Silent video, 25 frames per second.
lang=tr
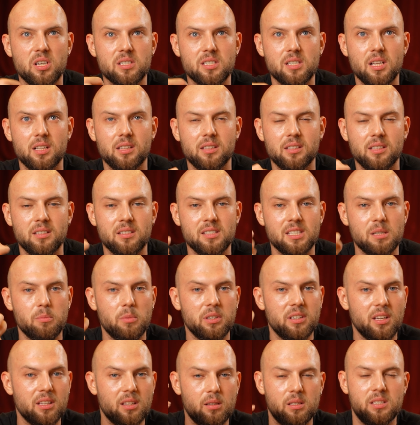azalttığın
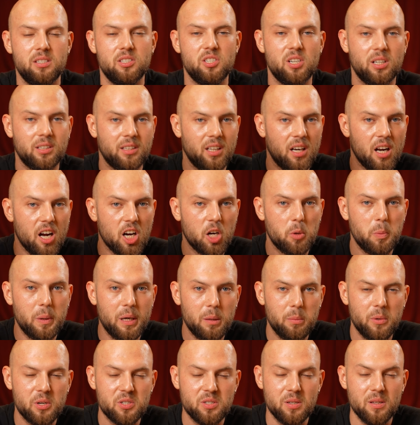zaman ya da sıcaktan
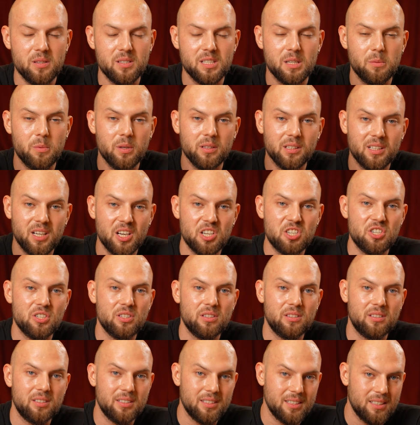akmaya başladığı zaman
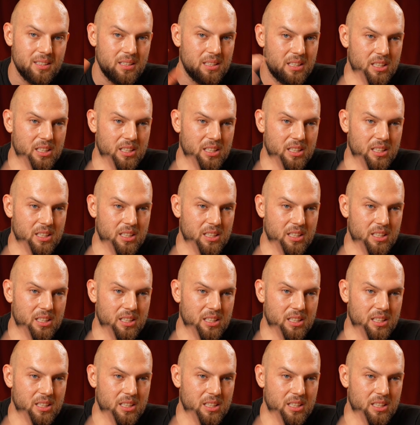kaşıntı